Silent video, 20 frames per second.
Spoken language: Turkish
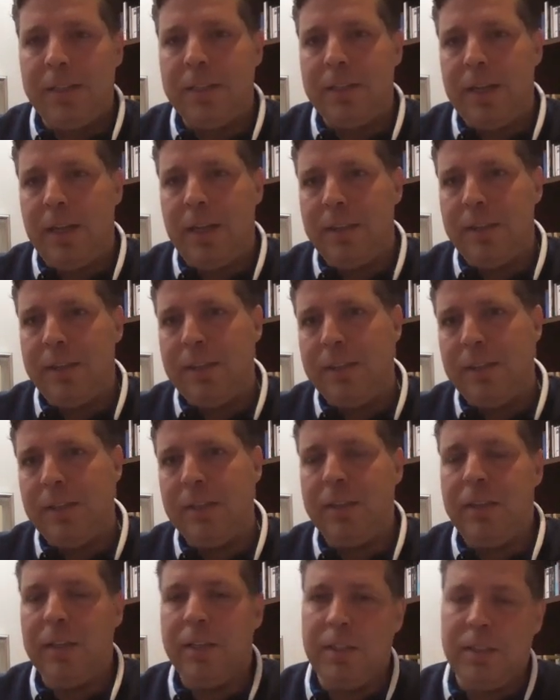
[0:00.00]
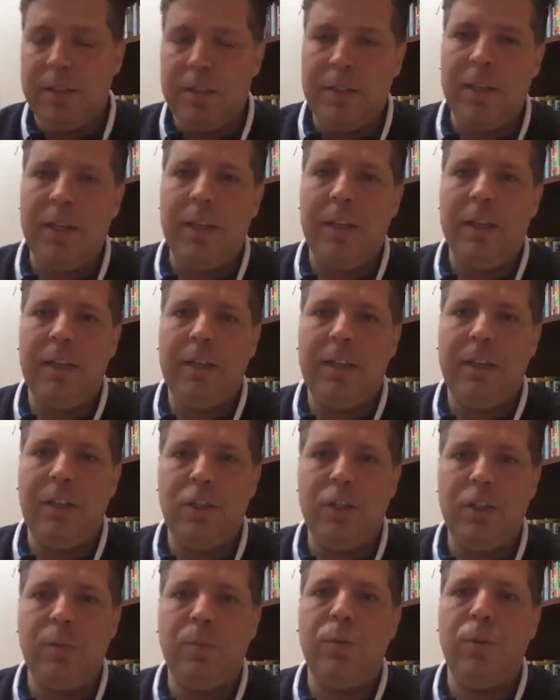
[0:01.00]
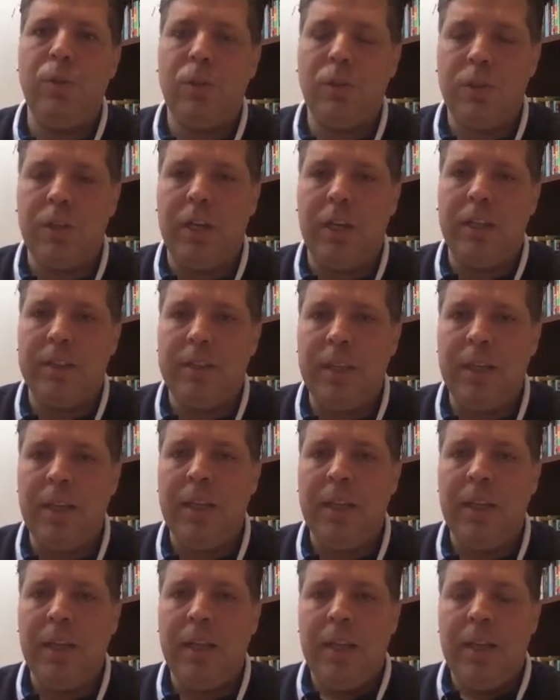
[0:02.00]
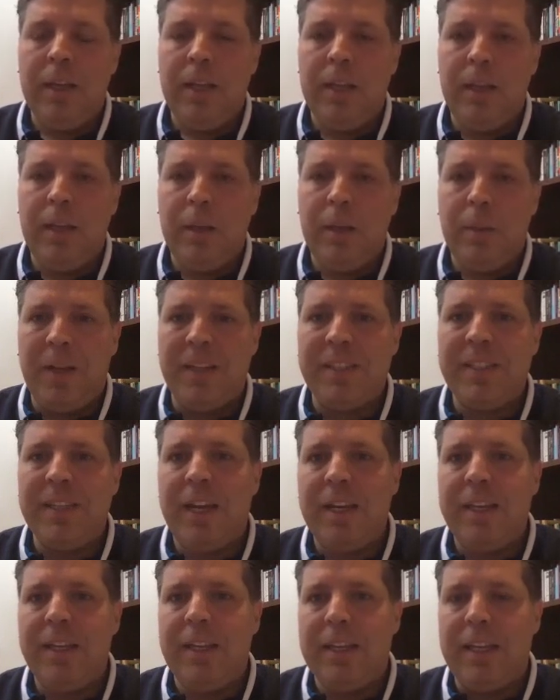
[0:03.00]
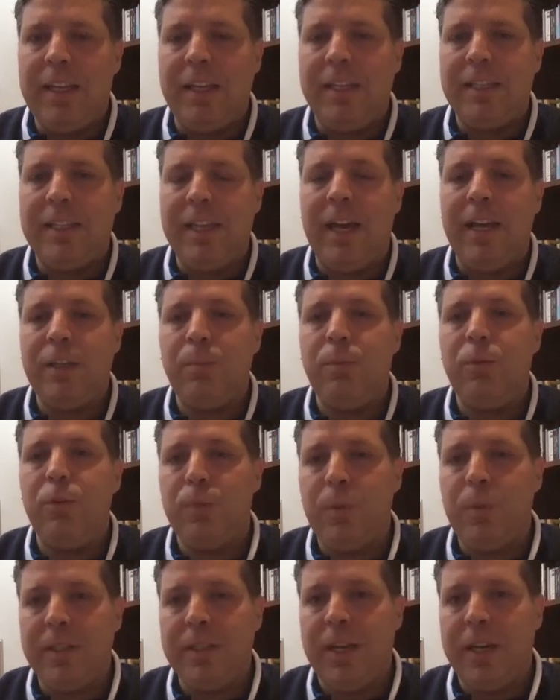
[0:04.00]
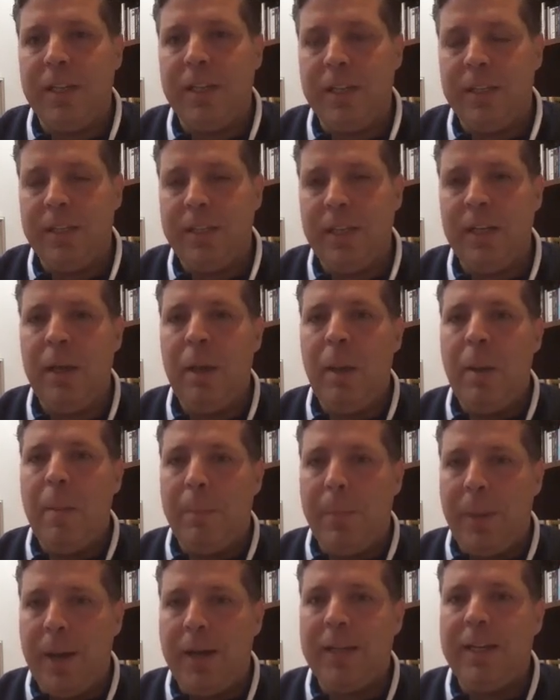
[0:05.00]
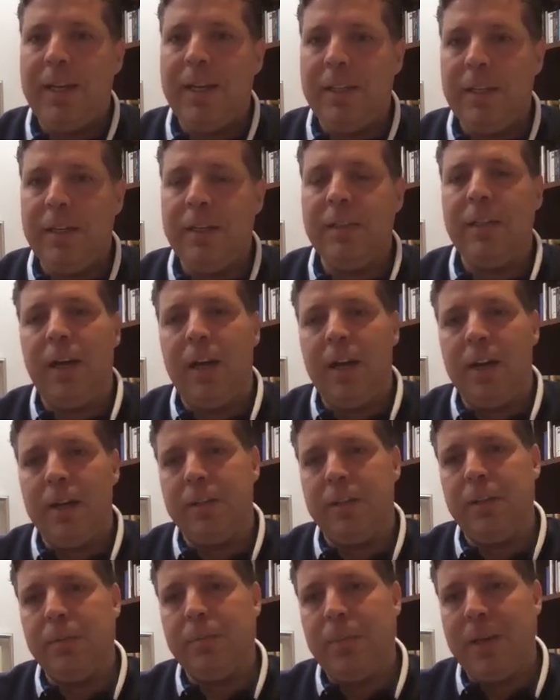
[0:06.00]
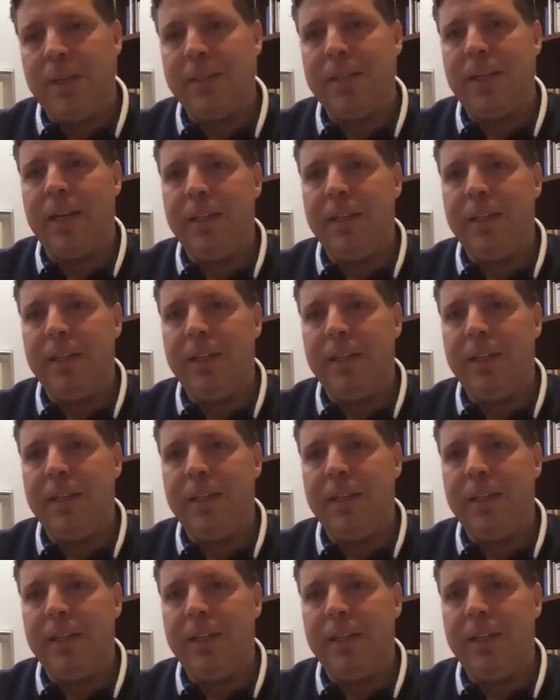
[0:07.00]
trendinin yanında ikinci büyük trend de e, pazar yani sadece pür pazar yeri değil markaların da artık pazar